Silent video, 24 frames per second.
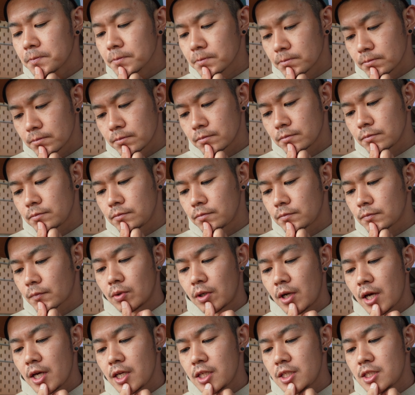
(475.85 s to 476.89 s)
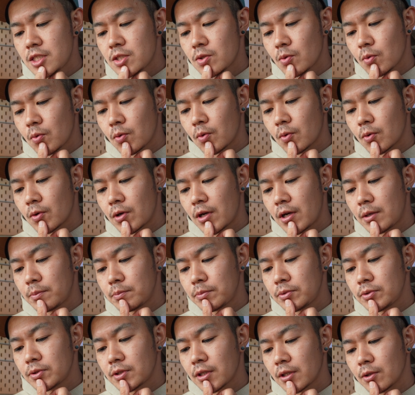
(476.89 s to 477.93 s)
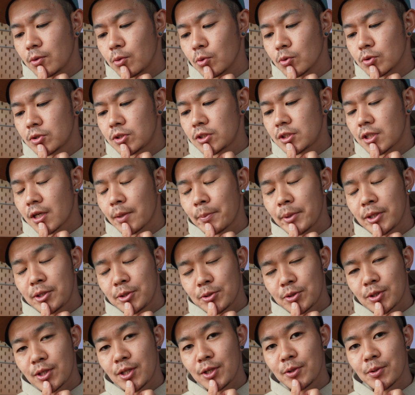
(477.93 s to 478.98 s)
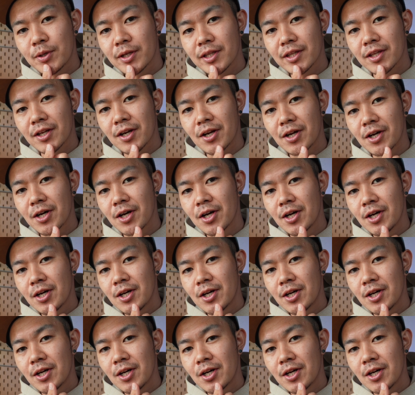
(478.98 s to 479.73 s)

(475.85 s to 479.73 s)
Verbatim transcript: うん、ライチとランブータンどっち食べるって言われたら、